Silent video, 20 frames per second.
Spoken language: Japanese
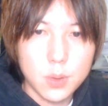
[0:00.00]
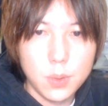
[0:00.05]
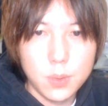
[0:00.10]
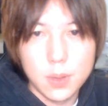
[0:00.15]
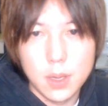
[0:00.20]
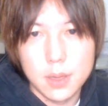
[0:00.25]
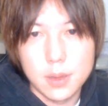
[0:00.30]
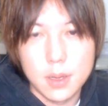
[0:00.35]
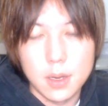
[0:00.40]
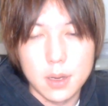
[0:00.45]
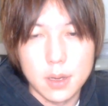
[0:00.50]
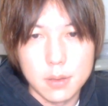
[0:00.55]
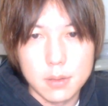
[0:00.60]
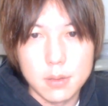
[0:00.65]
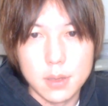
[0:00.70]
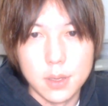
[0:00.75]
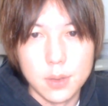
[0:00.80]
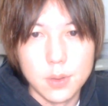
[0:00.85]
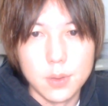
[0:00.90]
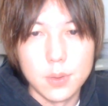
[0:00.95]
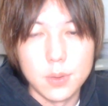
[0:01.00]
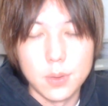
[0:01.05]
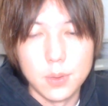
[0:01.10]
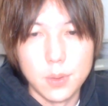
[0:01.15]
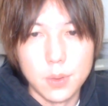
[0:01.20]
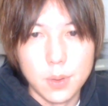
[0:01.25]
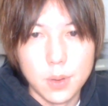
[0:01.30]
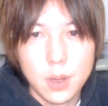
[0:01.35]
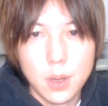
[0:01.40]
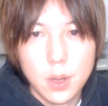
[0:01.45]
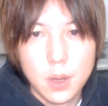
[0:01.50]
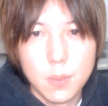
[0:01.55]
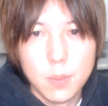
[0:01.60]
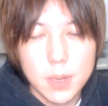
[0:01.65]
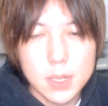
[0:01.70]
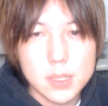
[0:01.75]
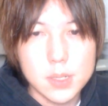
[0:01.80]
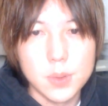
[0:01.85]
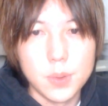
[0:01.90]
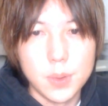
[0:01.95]
うなったかっていうと
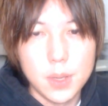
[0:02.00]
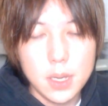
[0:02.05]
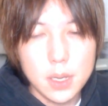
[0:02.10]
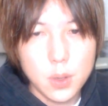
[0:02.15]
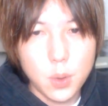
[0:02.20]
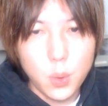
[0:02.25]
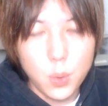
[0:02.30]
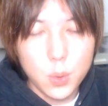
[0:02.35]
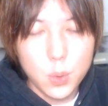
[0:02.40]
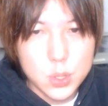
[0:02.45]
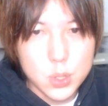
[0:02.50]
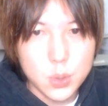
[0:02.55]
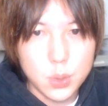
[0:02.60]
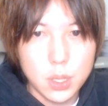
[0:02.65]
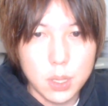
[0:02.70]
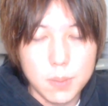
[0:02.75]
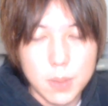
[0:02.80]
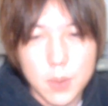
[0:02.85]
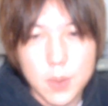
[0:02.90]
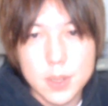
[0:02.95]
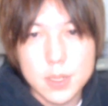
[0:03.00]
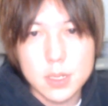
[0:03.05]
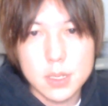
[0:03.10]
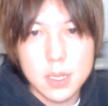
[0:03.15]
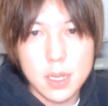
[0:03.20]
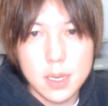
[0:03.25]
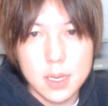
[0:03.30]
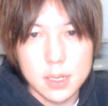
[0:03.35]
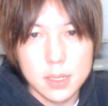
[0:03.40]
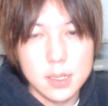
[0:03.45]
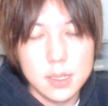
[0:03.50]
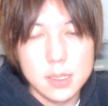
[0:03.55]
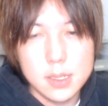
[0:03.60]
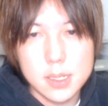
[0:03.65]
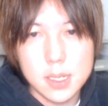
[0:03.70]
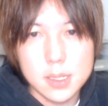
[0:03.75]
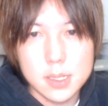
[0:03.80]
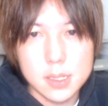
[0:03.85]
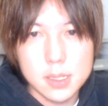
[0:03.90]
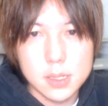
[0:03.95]
まあそのね工場に回して印
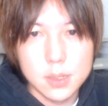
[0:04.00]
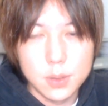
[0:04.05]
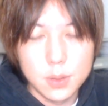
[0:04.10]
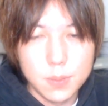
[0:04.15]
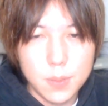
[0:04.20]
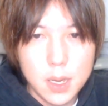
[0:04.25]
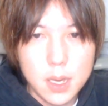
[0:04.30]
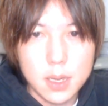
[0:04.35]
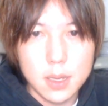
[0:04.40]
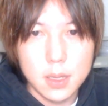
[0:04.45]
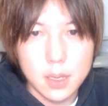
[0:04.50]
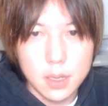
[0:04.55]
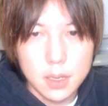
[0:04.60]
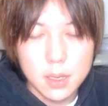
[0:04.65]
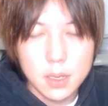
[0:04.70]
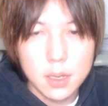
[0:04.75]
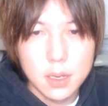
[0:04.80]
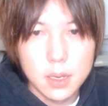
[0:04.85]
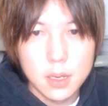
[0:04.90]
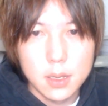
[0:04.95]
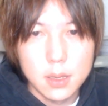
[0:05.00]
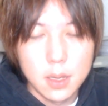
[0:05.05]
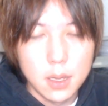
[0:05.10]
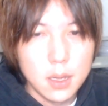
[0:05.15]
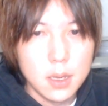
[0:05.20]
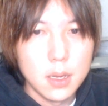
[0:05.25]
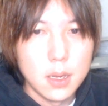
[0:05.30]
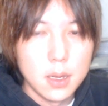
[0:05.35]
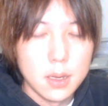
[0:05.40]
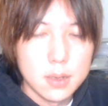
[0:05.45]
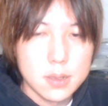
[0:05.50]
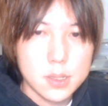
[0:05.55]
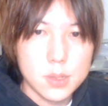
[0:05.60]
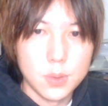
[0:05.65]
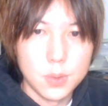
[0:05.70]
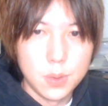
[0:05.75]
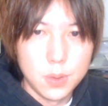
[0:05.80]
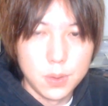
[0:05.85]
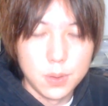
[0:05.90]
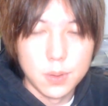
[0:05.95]
刷する前にねそ
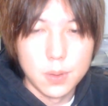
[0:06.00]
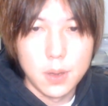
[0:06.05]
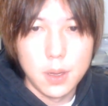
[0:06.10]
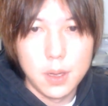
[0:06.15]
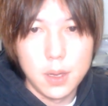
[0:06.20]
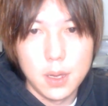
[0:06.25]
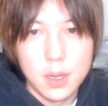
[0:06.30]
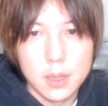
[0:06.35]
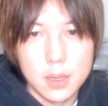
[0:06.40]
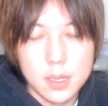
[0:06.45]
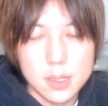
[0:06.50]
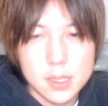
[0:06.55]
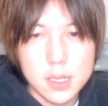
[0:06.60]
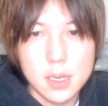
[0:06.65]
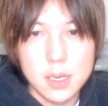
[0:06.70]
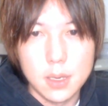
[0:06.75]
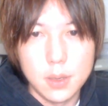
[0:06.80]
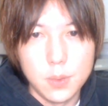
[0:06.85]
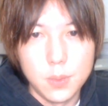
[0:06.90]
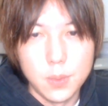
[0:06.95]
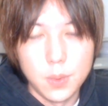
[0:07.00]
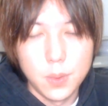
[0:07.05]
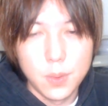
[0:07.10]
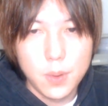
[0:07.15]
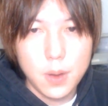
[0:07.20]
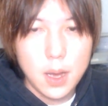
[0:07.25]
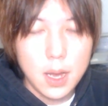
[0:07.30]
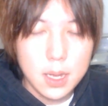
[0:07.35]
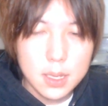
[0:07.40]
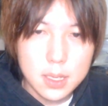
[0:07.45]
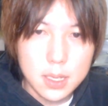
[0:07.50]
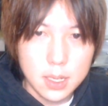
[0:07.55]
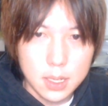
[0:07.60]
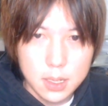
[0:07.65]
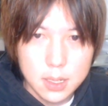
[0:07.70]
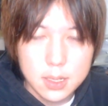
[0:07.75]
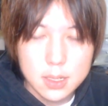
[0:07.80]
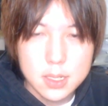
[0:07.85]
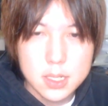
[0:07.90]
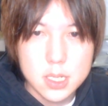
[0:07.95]
の、えデザインを破棄
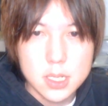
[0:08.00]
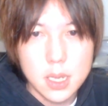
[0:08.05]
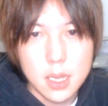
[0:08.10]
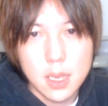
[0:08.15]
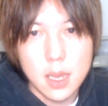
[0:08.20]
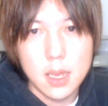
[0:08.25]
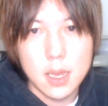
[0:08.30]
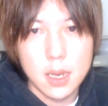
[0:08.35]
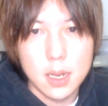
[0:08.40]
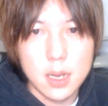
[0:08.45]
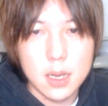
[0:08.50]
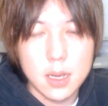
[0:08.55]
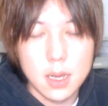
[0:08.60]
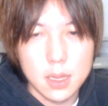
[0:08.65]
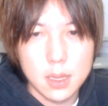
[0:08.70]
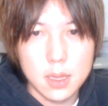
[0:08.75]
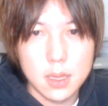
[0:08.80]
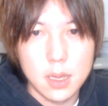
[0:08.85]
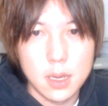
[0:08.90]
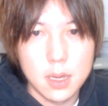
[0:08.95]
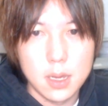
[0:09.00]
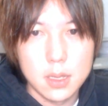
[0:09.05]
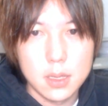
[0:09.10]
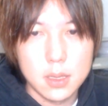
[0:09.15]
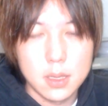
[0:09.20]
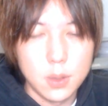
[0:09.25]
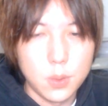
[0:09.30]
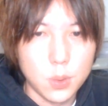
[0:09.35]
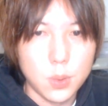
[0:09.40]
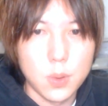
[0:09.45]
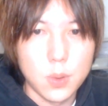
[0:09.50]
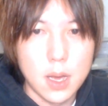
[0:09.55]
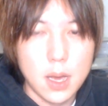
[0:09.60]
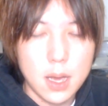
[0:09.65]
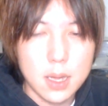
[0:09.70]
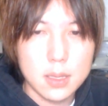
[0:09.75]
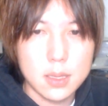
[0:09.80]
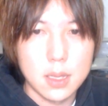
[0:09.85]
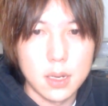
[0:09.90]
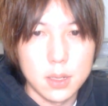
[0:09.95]
しなきゃいけなかったっていうことが
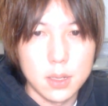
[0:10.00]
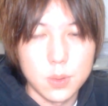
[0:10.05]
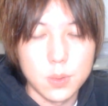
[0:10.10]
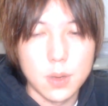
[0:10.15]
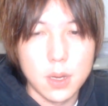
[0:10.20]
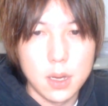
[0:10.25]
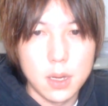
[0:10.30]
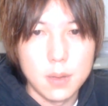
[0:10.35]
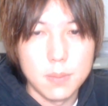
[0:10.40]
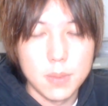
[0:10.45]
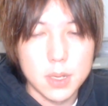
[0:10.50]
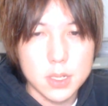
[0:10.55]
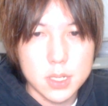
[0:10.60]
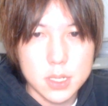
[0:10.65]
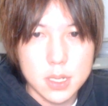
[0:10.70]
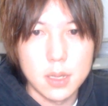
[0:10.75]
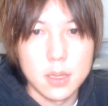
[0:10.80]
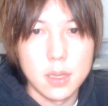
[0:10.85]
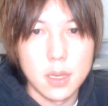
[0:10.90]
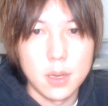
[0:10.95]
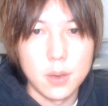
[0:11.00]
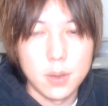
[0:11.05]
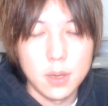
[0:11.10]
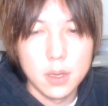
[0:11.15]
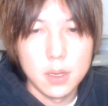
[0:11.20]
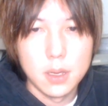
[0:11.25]
あったりとか、ましたんだよね。